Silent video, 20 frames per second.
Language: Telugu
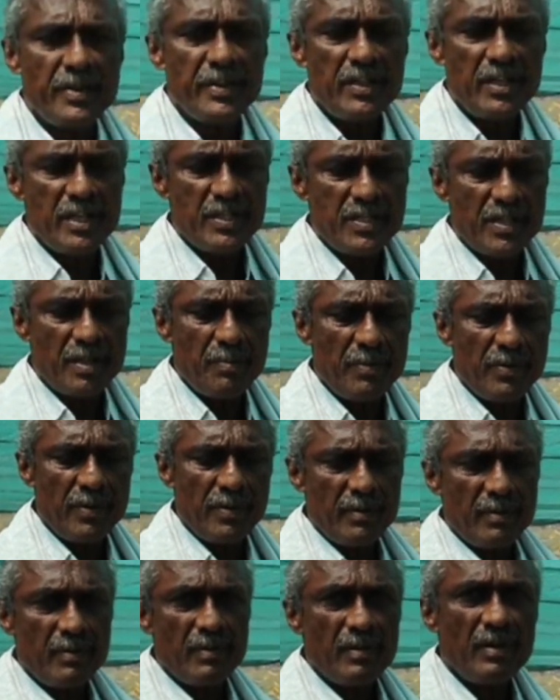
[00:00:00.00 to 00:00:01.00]
ఏవైతే వేసామో
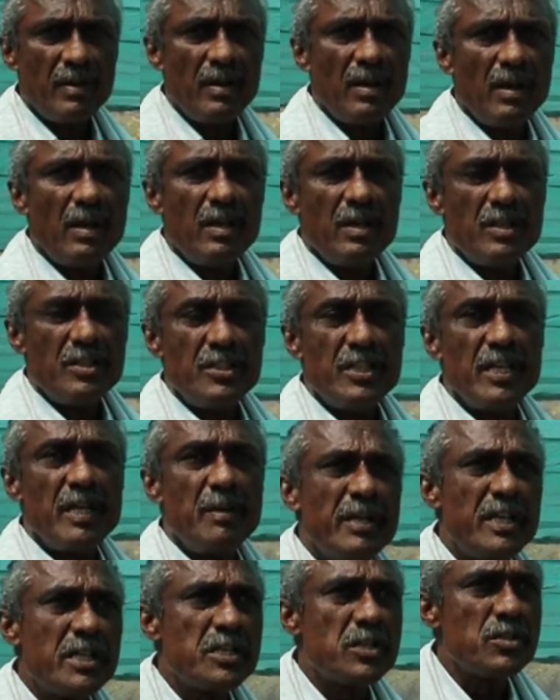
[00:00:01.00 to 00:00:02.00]

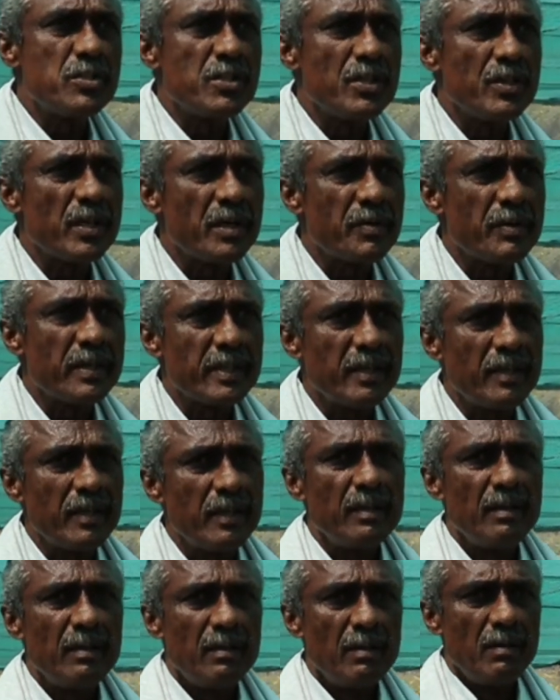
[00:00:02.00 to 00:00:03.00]
జెర్మినేషన్ వచ్చిన తర్వాత
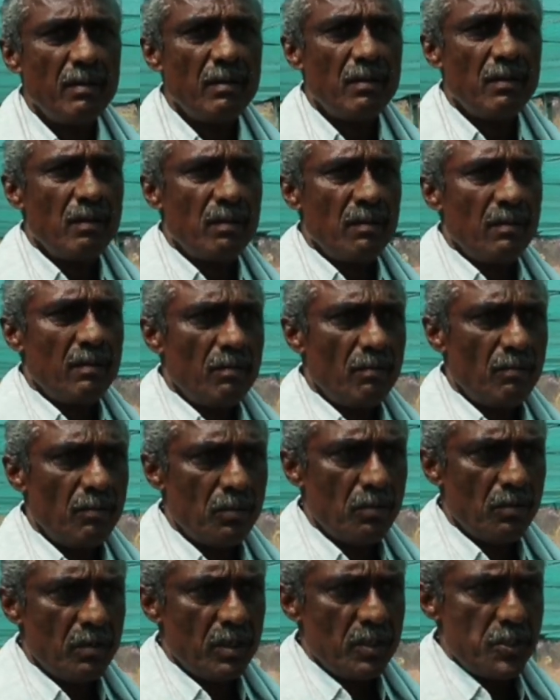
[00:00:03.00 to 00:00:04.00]

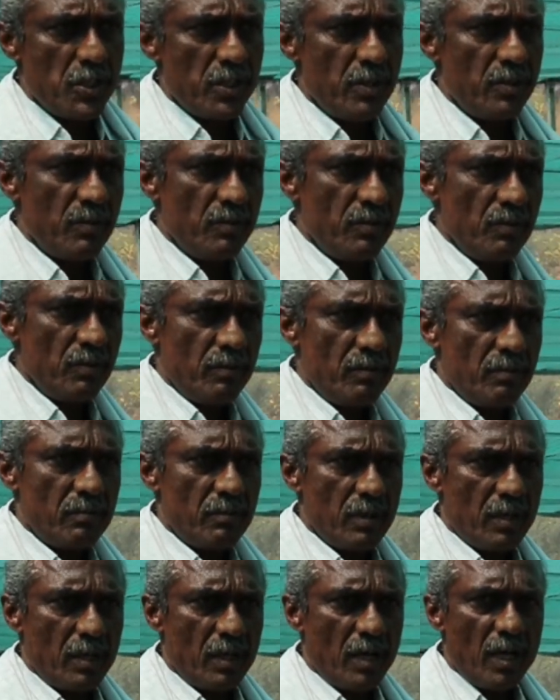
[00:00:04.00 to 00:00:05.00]
ఒక్కొక్క చెట్టుకు
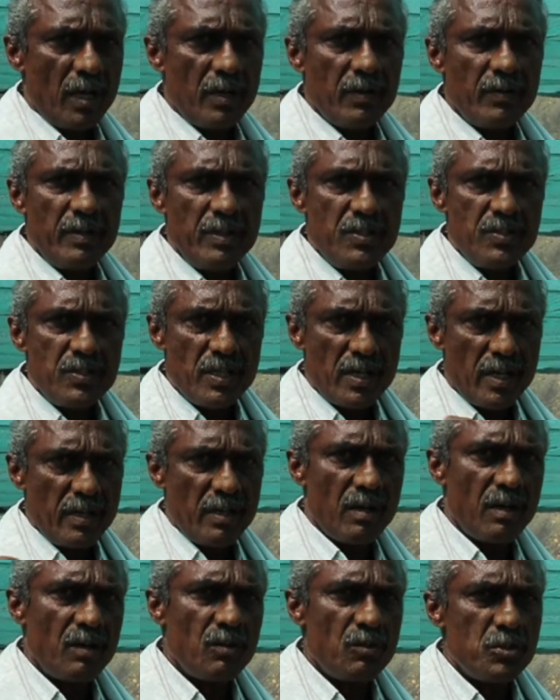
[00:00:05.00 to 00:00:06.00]
ఒక నాలుగు నుంచి
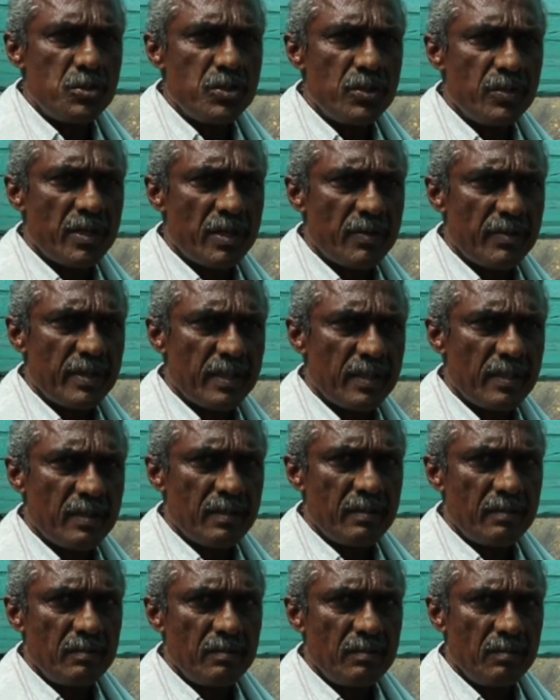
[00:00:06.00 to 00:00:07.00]
ఐదు ఆకులు వచ్చిన తర్వాత
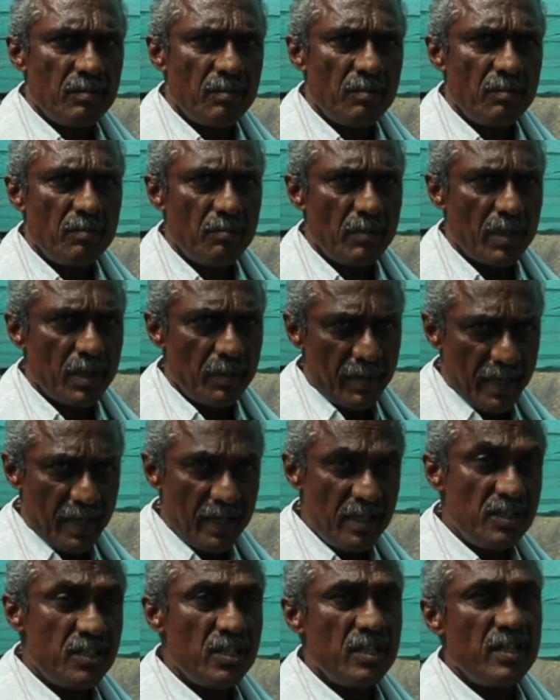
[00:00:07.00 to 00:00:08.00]
మనం
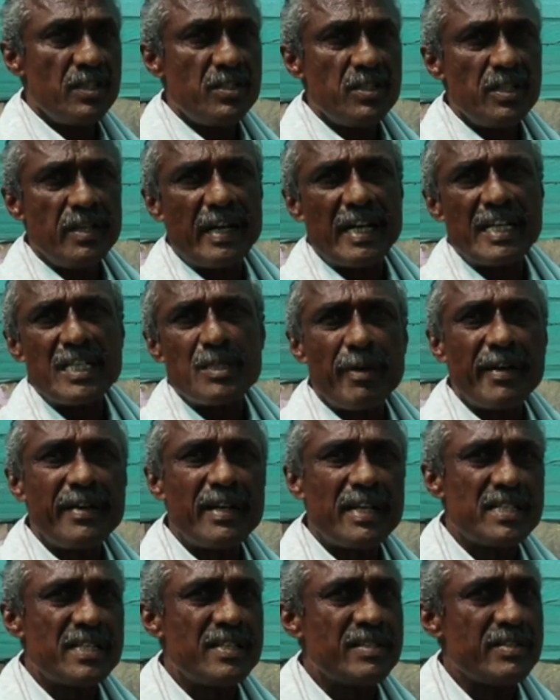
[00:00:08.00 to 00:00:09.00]
అక్కడి నుంచి తెచ్చి
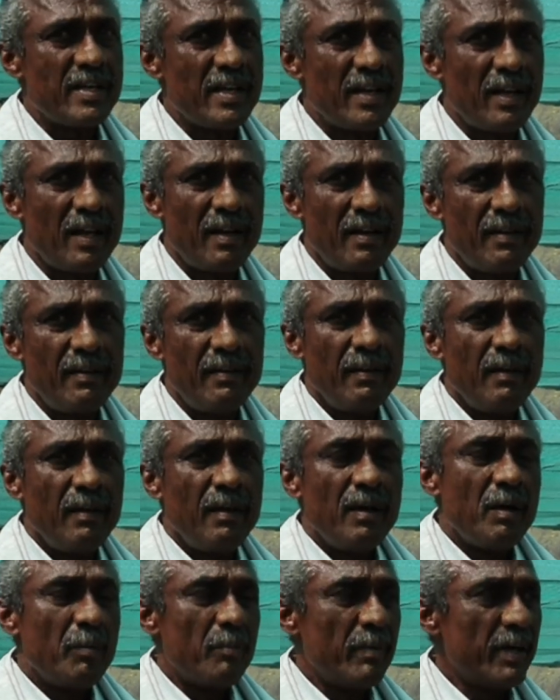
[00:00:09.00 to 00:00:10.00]
ట్రాన్స్ప్లాంటేషన్ చేయాలి
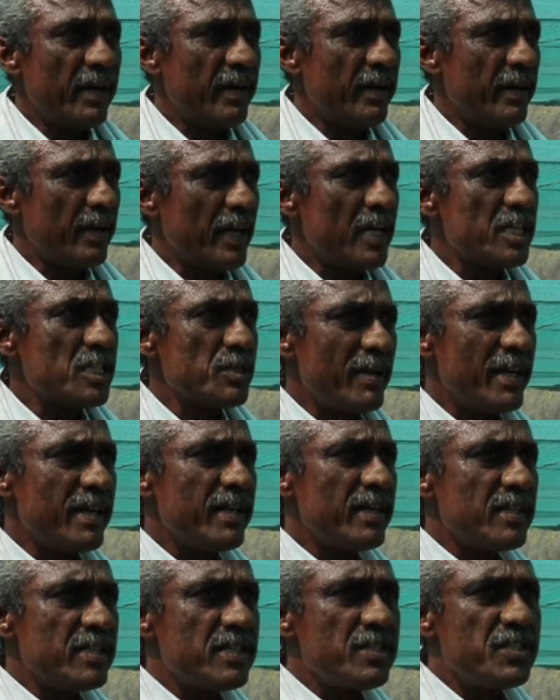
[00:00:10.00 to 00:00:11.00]
మరి
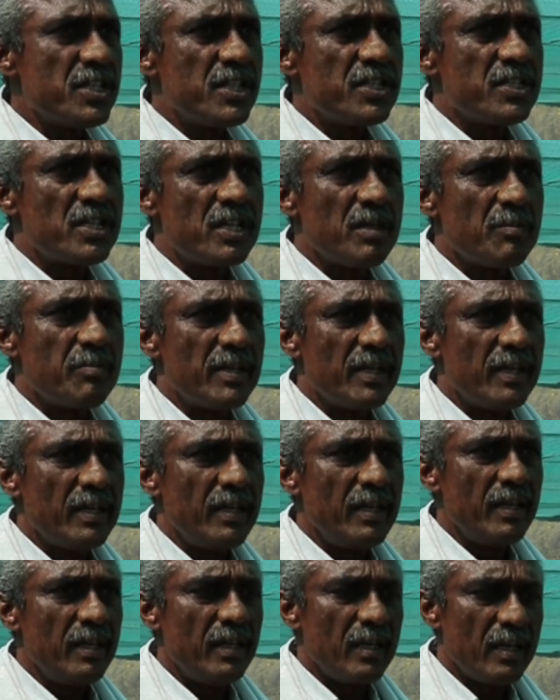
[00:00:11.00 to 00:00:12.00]
ట్రాన్స్ప్లాంటేషన్
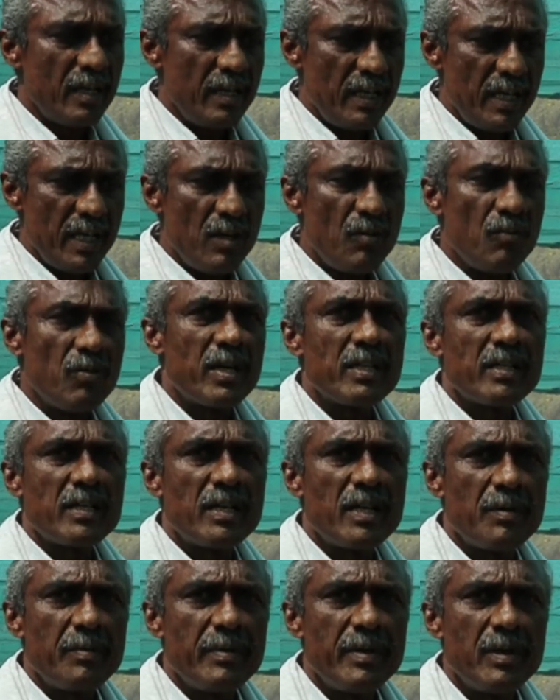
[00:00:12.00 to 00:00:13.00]
చేసేటప్పటికి ఇక్కడ ఏం
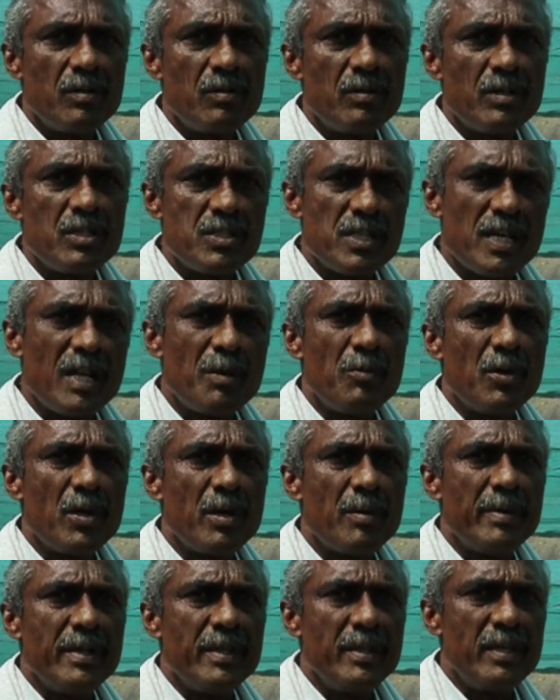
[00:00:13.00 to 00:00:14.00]
వాడుతున్నాం అనేది కూడా చాలా
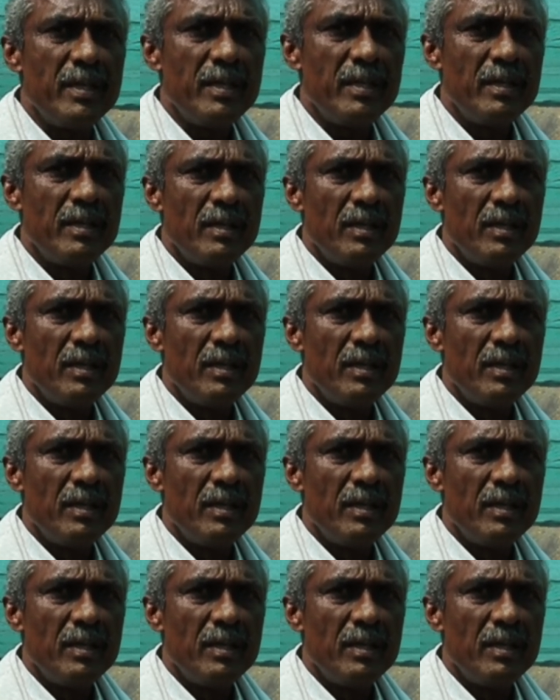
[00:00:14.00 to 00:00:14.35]
ముఖ్యమైనది